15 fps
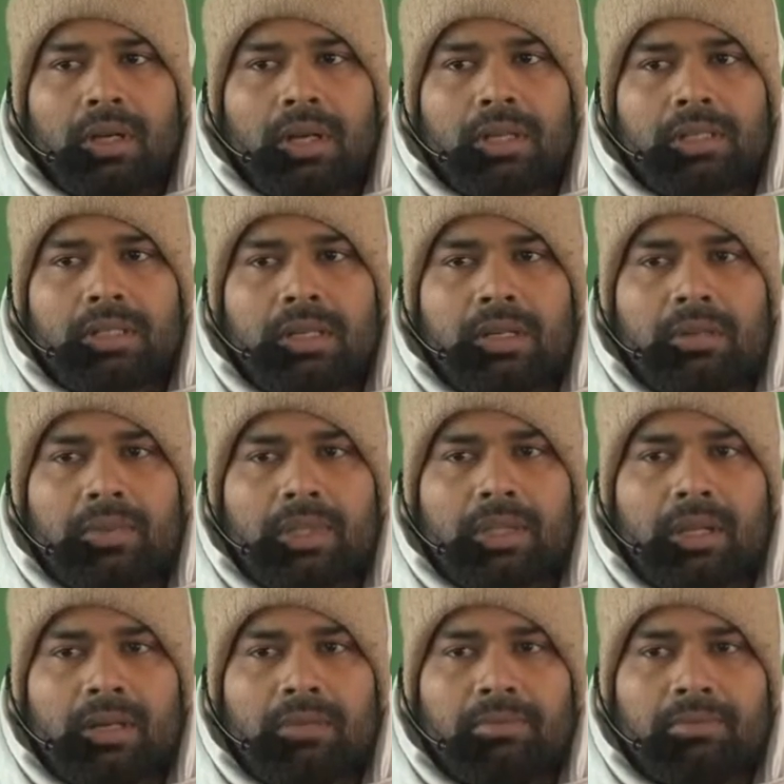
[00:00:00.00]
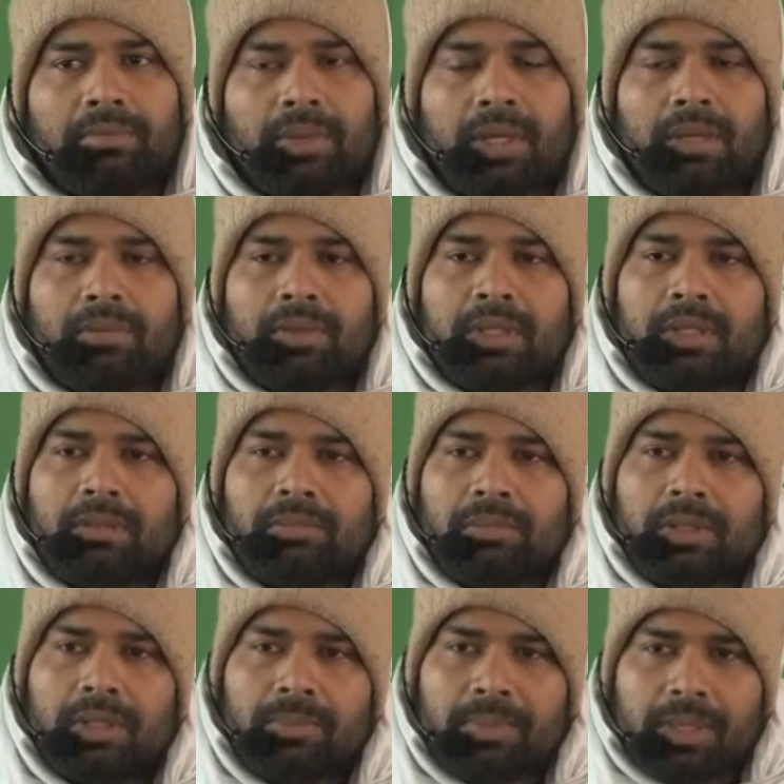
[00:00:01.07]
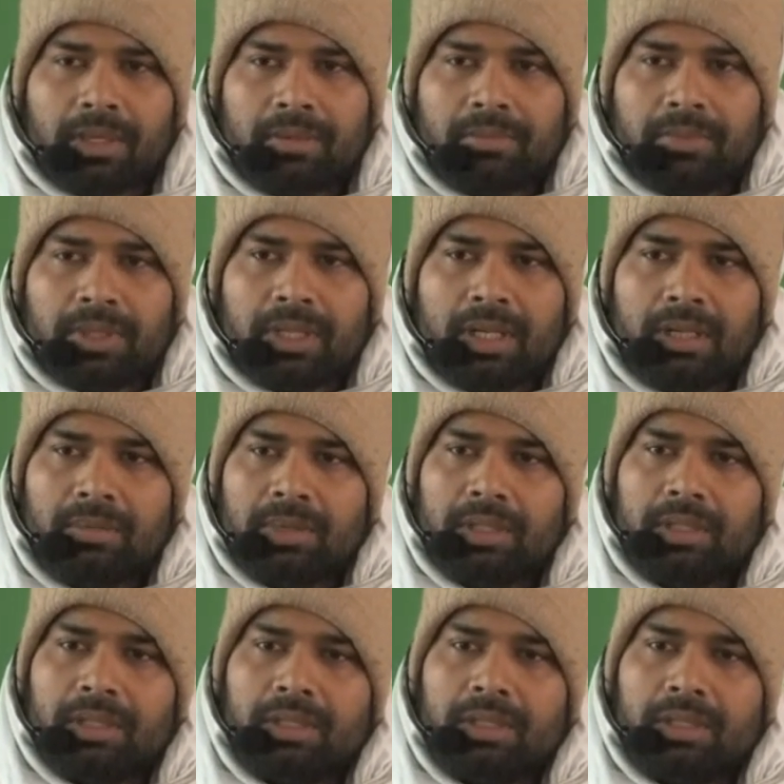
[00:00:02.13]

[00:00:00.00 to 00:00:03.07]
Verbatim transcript: अक्षण बताम फलविनम न परम विदाम